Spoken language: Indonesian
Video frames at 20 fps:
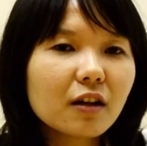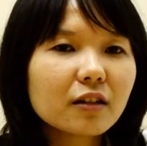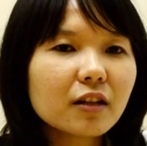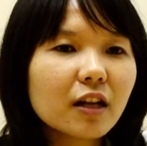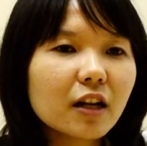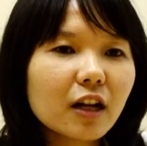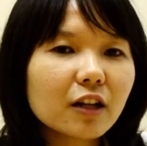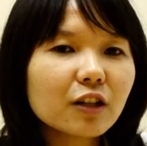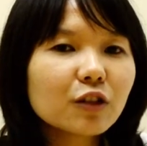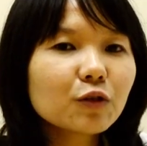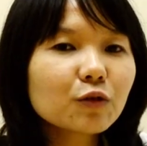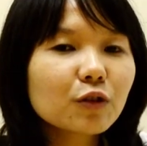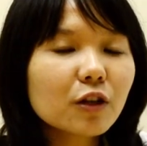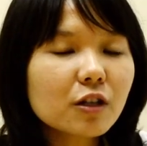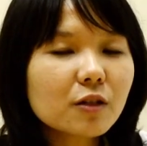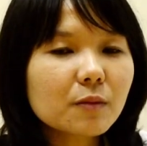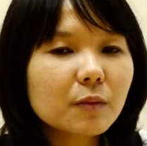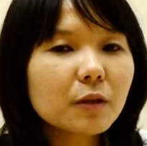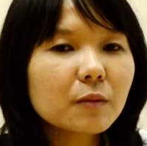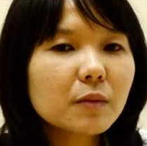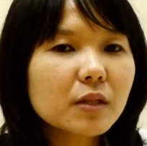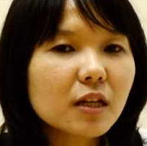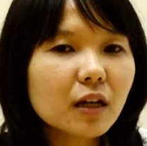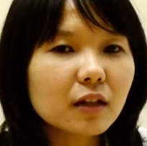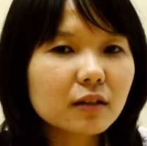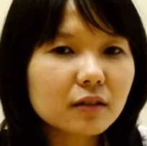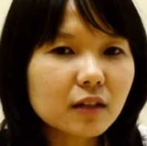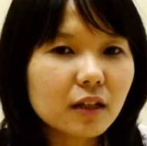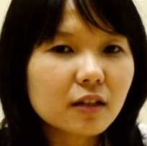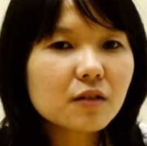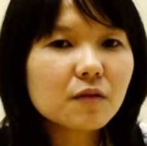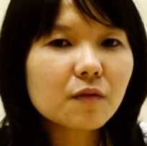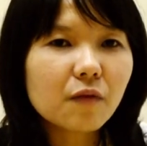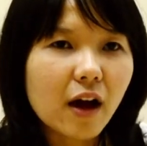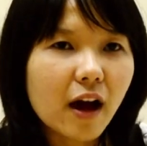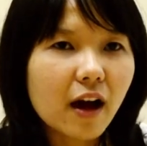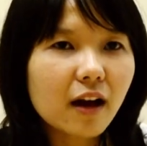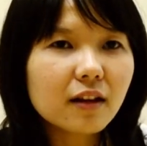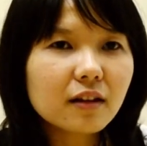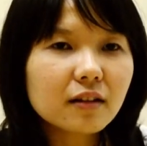Dan Anda juga sebenarnya bisa attach
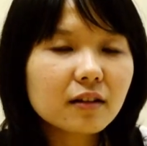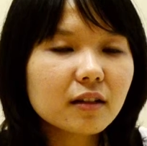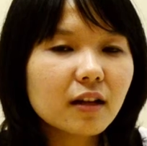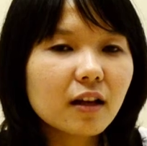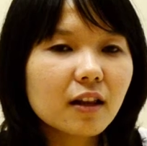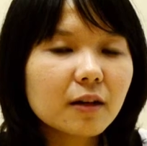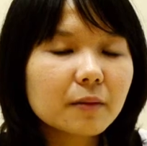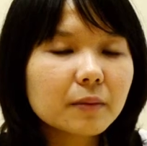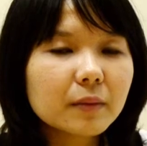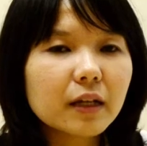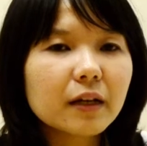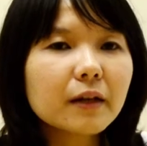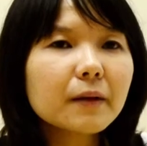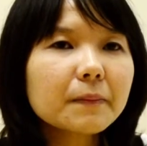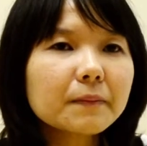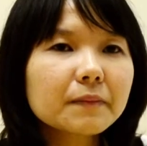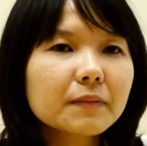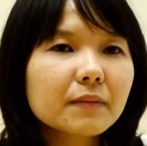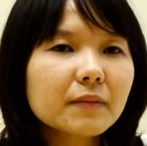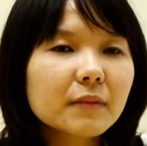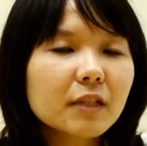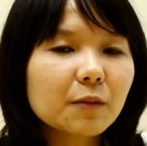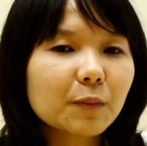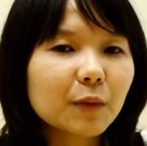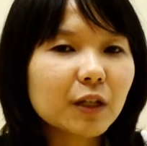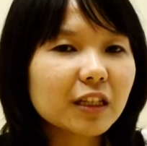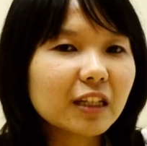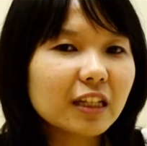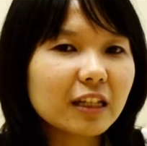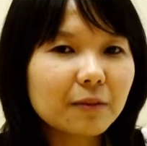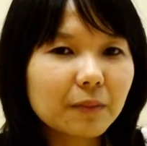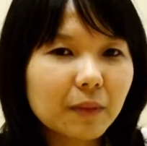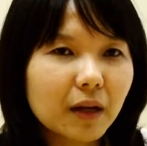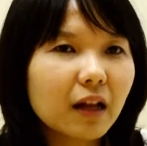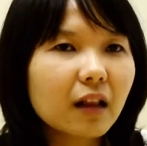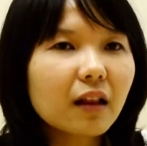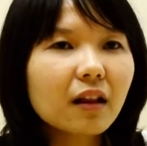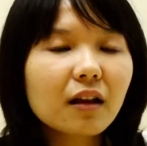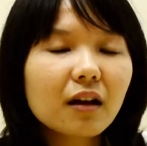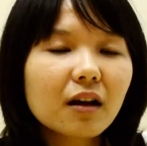file ke dalamnya seperti
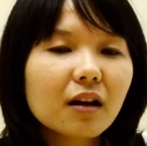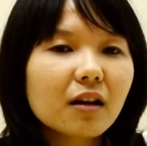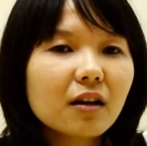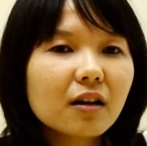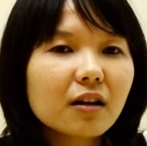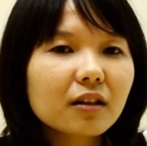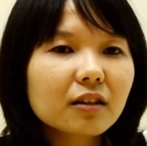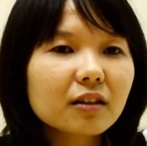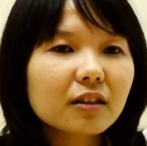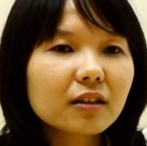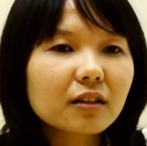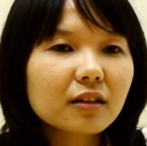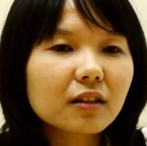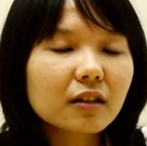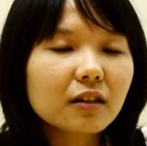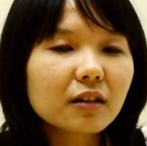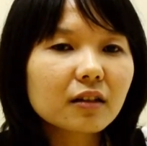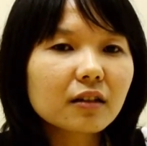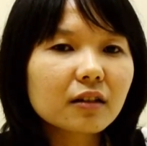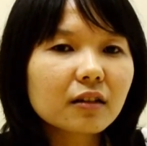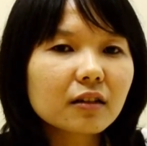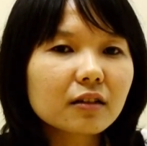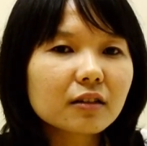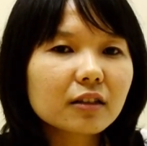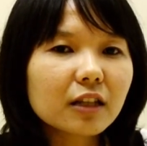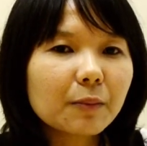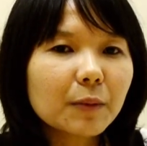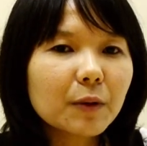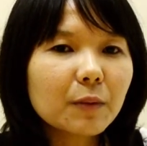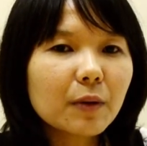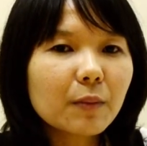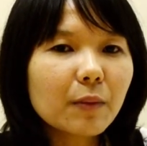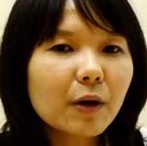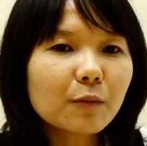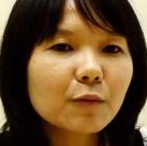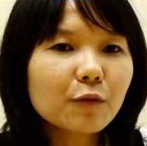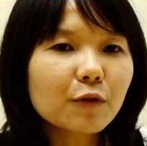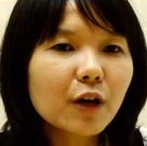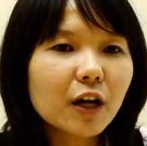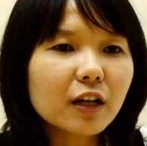email, uh, tapi
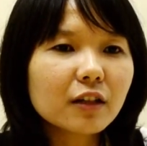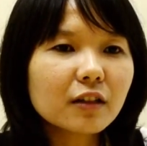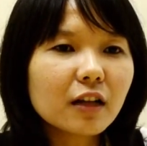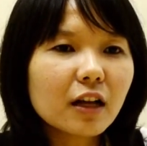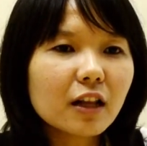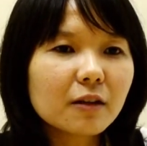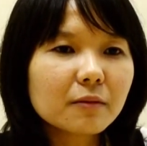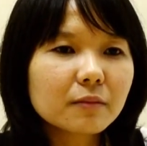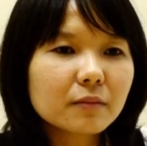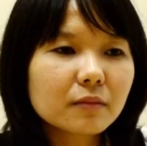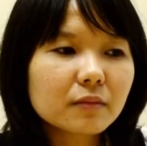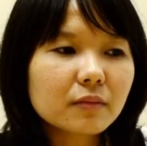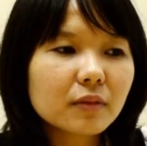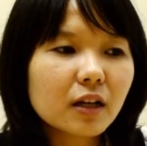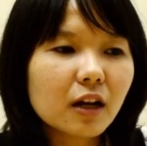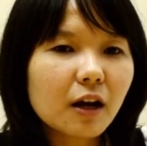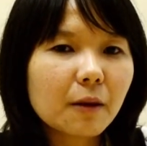memang bukan dalam